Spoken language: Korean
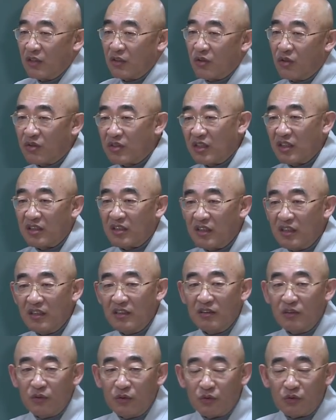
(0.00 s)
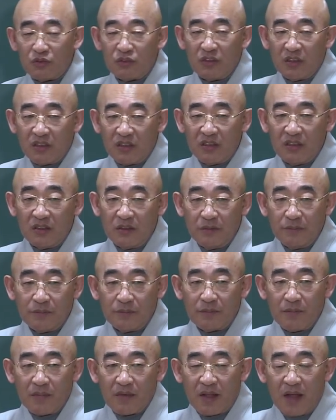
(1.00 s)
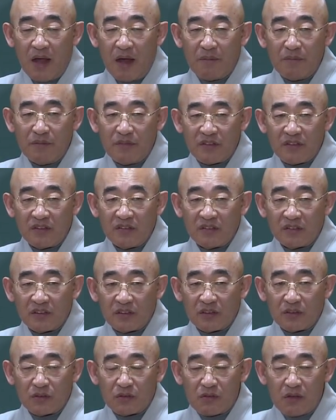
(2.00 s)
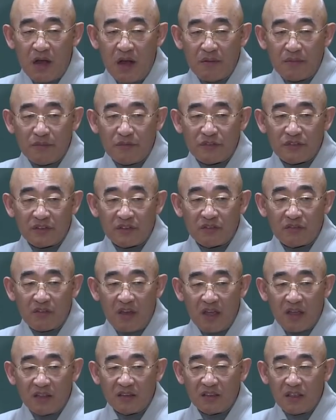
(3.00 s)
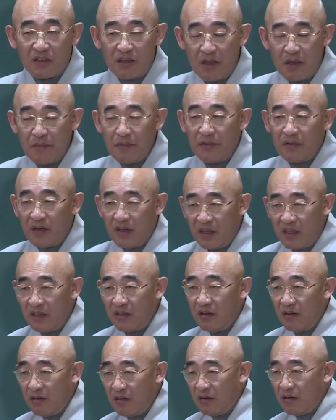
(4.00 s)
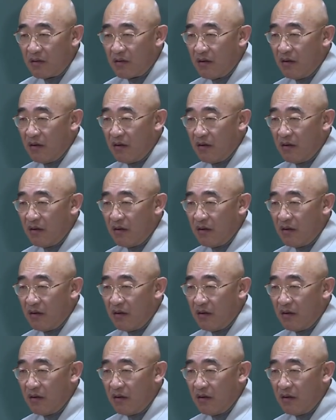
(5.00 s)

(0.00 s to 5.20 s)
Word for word: 토끼띠는 어떻게 돼요? 감성적이고 감성이 굉장히 예민해요.